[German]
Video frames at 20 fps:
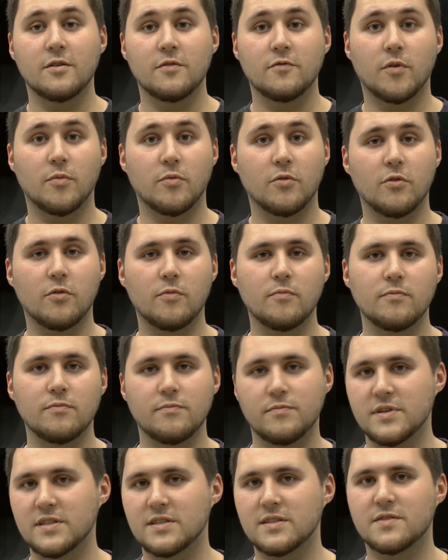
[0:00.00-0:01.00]
Vom Groben
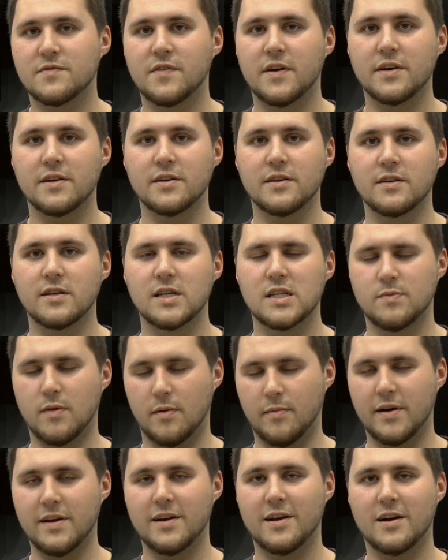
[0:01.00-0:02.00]
bis ins Feine ist
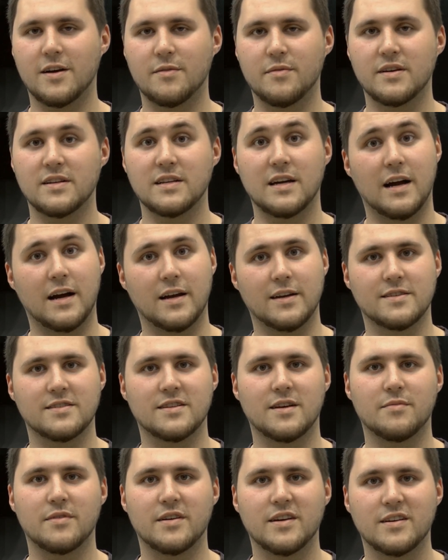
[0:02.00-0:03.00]
bei meiner Arbeit alles
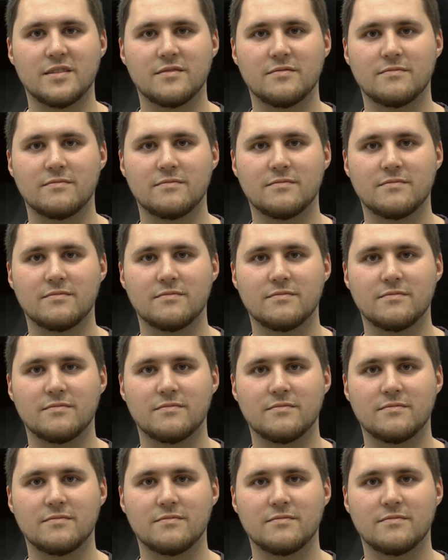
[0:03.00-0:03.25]
dabei.